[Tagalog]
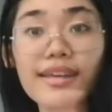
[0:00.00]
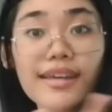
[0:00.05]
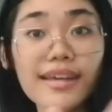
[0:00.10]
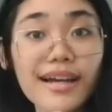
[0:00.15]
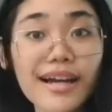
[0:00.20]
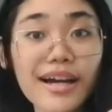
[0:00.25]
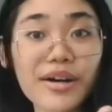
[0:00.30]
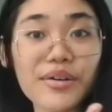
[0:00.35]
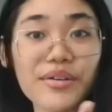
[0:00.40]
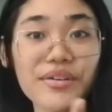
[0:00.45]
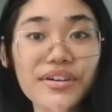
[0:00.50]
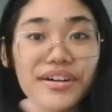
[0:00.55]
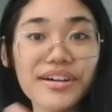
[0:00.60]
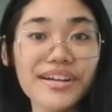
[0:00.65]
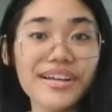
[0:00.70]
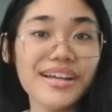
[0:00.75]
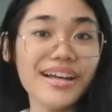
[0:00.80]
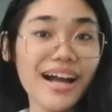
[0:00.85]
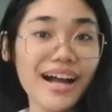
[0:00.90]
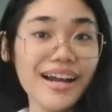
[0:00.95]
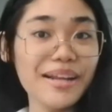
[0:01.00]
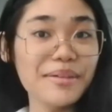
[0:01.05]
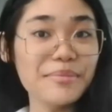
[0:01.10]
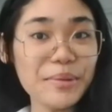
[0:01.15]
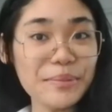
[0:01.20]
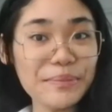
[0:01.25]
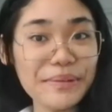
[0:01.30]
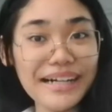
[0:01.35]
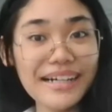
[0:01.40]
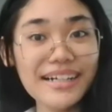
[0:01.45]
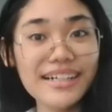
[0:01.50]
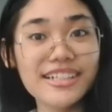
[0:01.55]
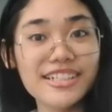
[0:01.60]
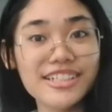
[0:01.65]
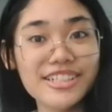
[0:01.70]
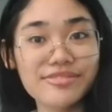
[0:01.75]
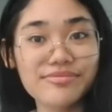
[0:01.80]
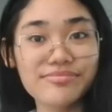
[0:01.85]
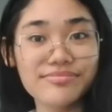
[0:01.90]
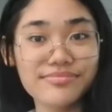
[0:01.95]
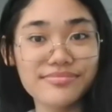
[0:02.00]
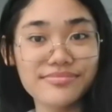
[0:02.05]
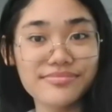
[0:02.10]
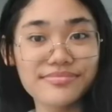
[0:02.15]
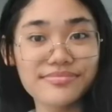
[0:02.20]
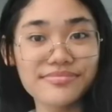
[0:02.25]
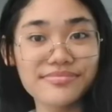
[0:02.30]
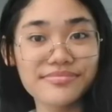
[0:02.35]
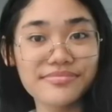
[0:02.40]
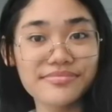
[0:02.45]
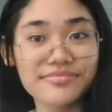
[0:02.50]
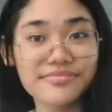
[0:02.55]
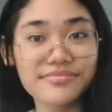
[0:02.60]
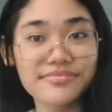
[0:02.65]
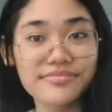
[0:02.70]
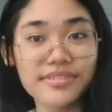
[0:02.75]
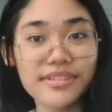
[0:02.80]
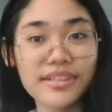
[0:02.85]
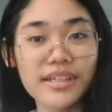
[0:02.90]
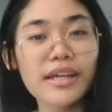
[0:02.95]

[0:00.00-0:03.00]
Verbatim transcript: Ikaw, alam mo ba? Ang alin ba?